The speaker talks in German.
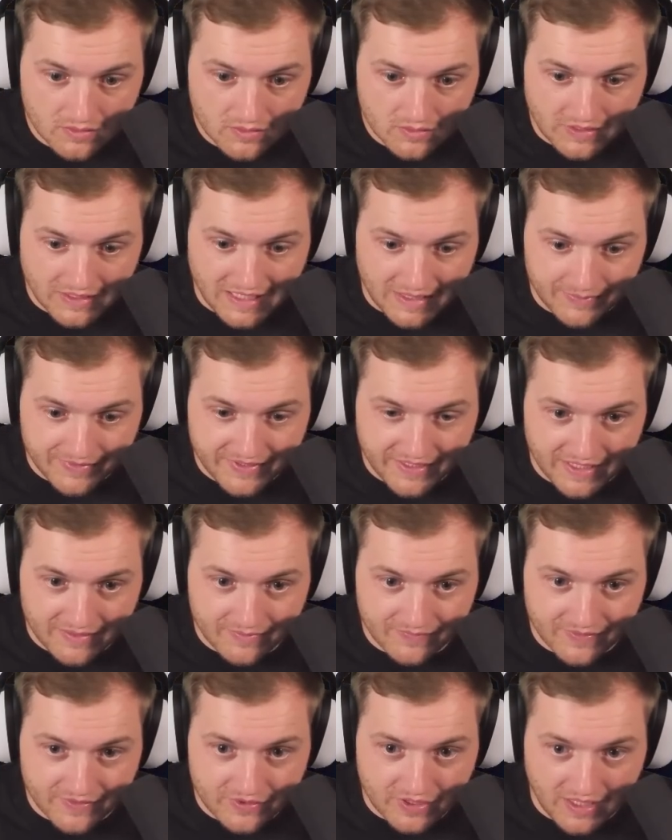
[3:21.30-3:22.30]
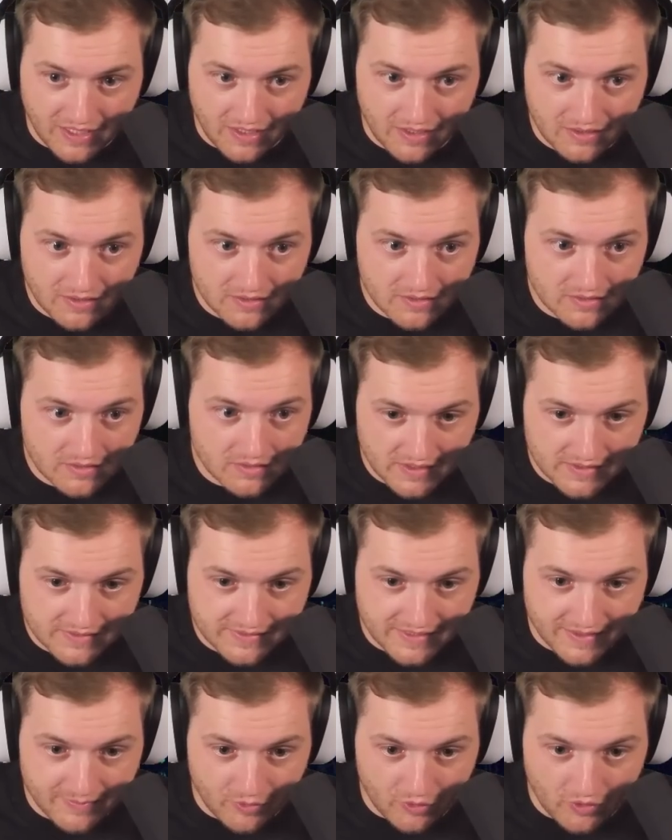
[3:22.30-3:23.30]
Und dann habe ich die Erde im Inventar.
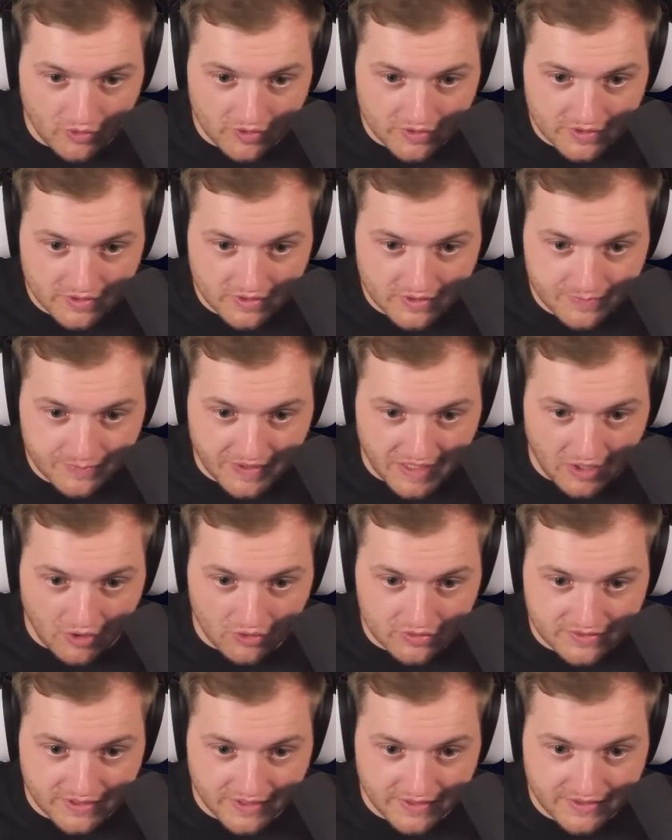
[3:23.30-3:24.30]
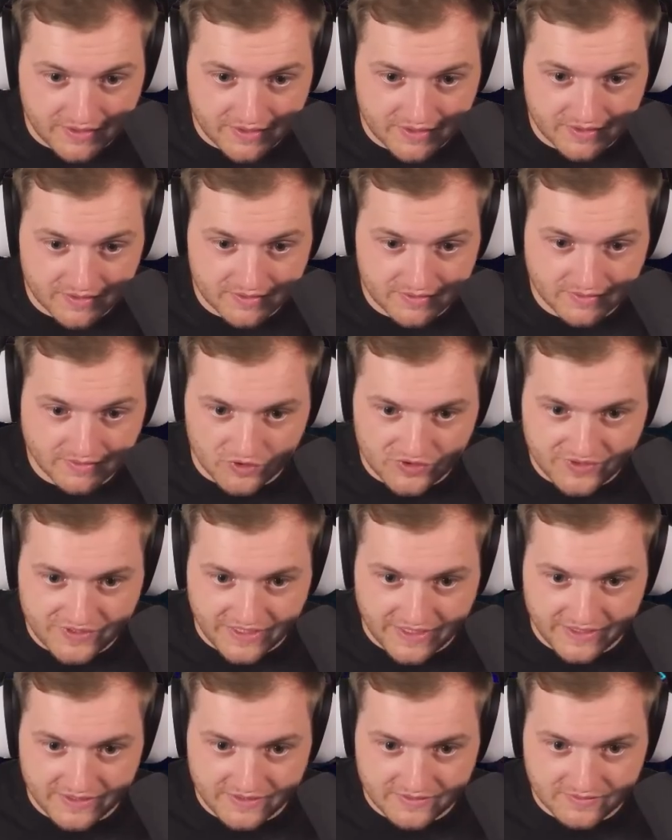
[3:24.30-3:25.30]
Okay, Sebo, das ist ich geil. Ich brauch dich. Du musst
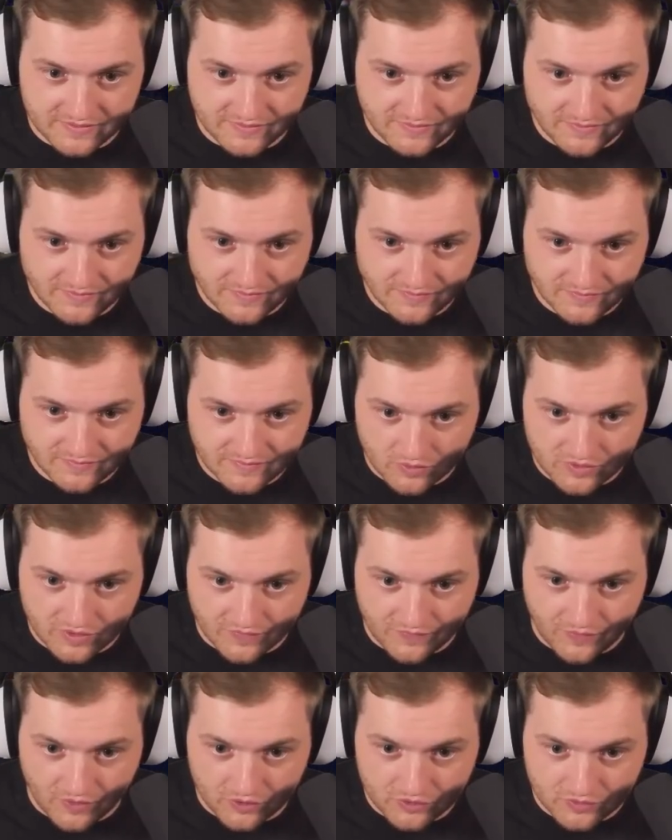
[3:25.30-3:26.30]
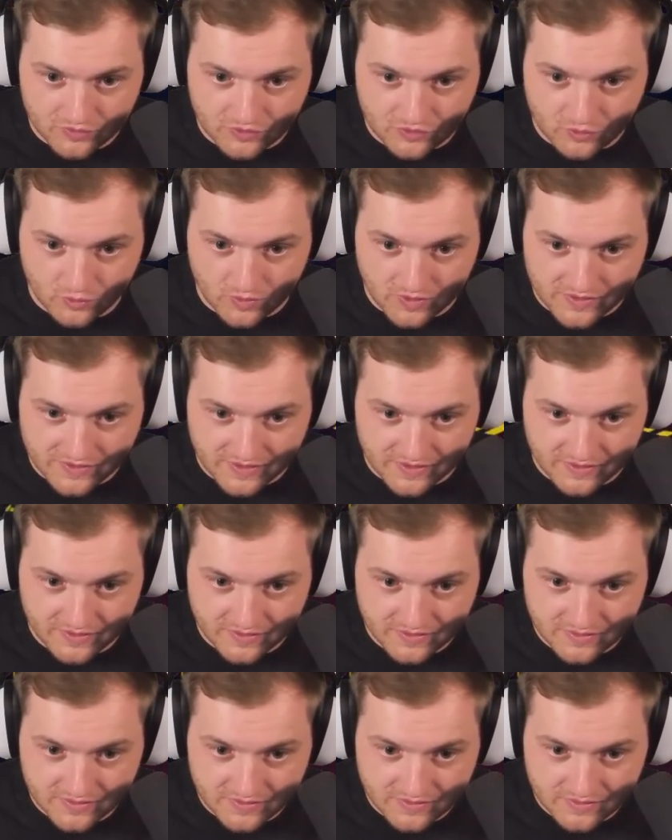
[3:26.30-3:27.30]
hier hinten, wo unsere Forschungskugeln
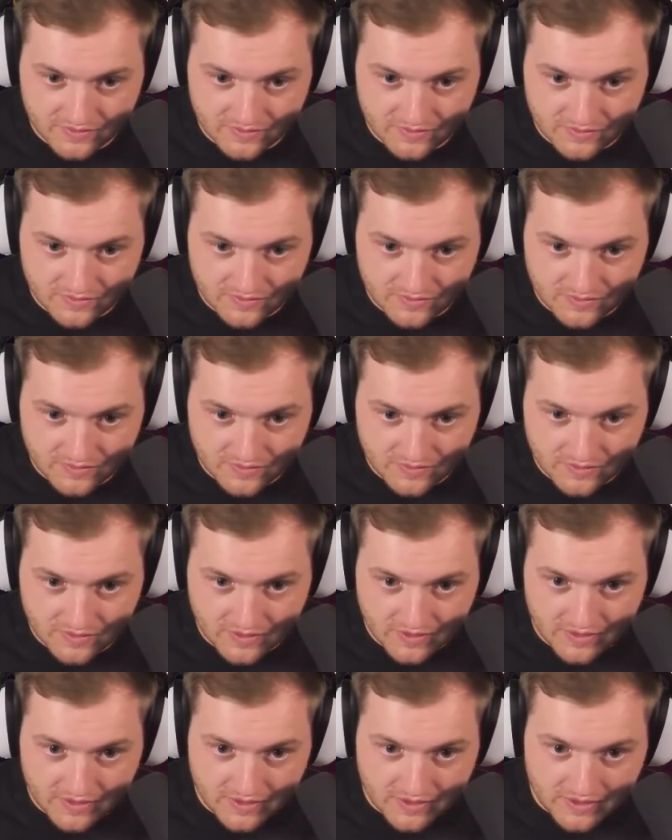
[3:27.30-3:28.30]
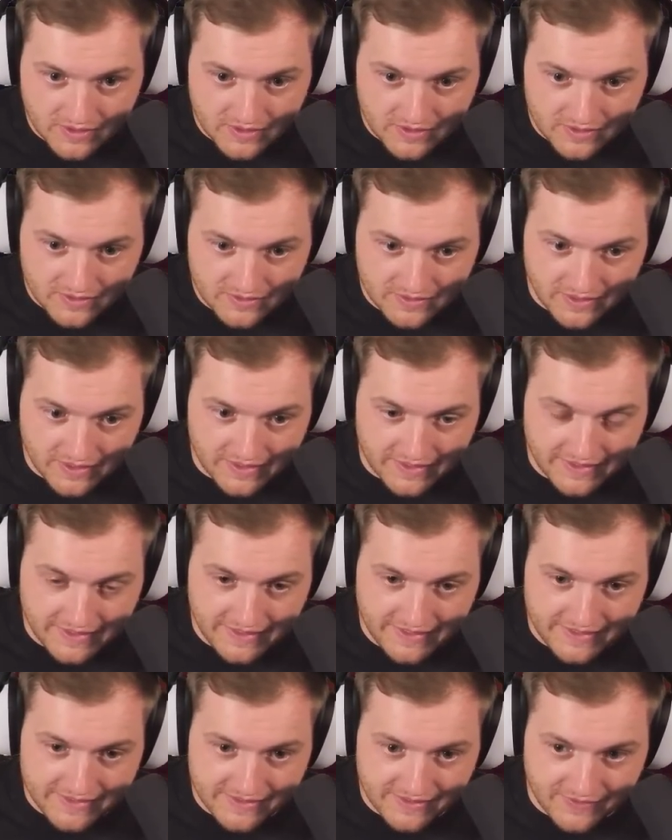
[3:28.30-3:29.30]
sind. Ja. Eine
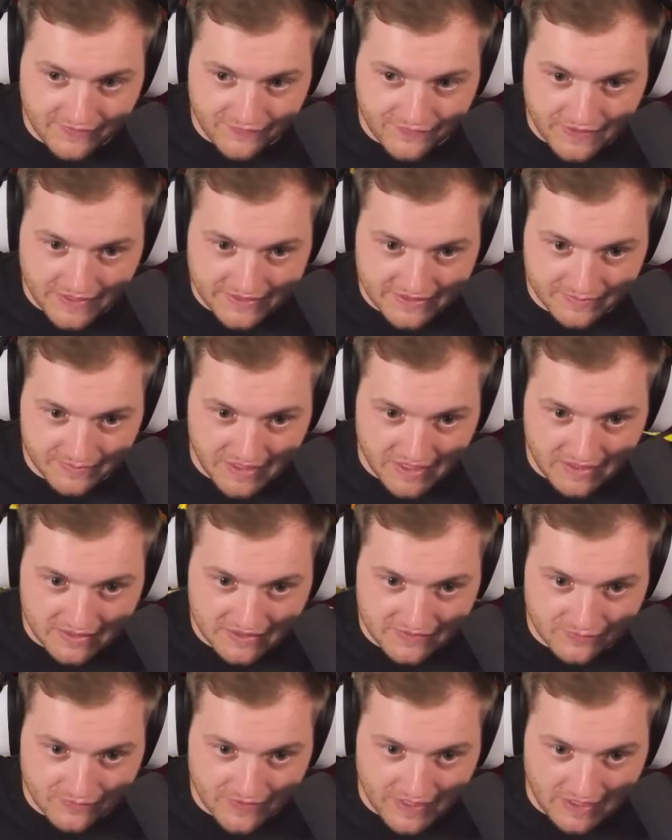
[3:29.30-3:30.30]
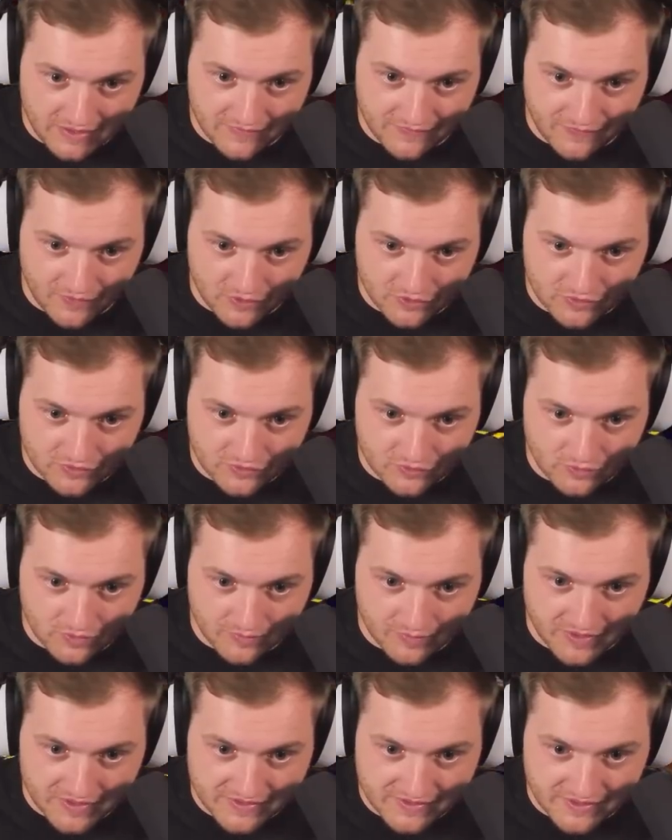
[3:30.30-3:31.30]
riesige Fläche machen, also wo wir alle
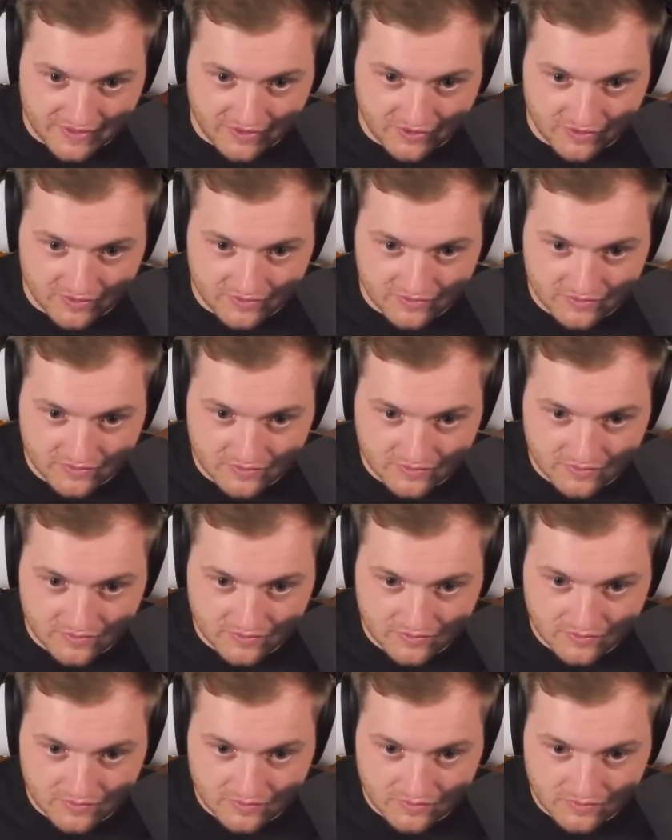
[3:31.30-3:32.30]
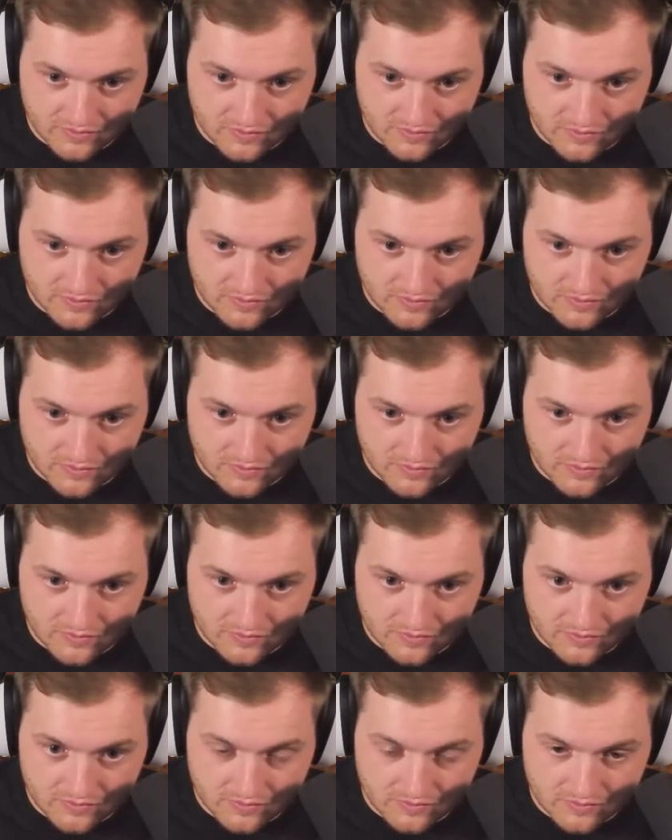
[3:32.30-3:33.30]
Forschungskugeln platzieren können. Ich glaube, wir müssen erstmal hier
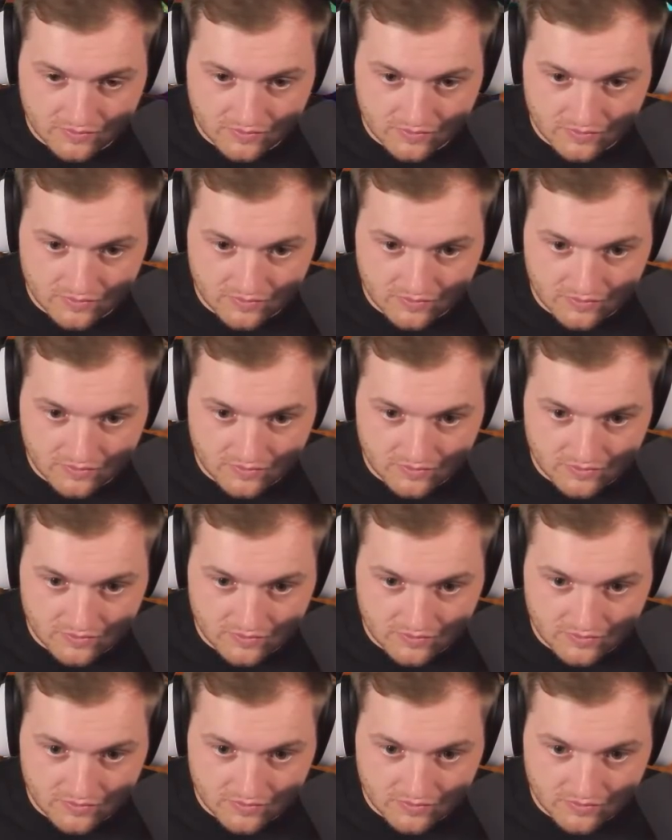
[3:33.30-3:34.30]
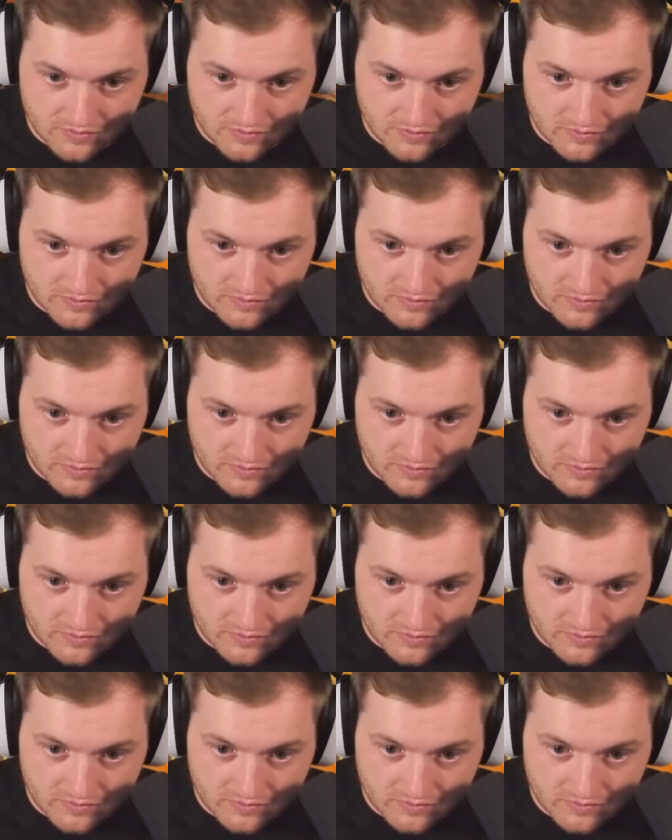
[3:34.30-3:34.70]
hinten, wo das Signal ist, rein, ne?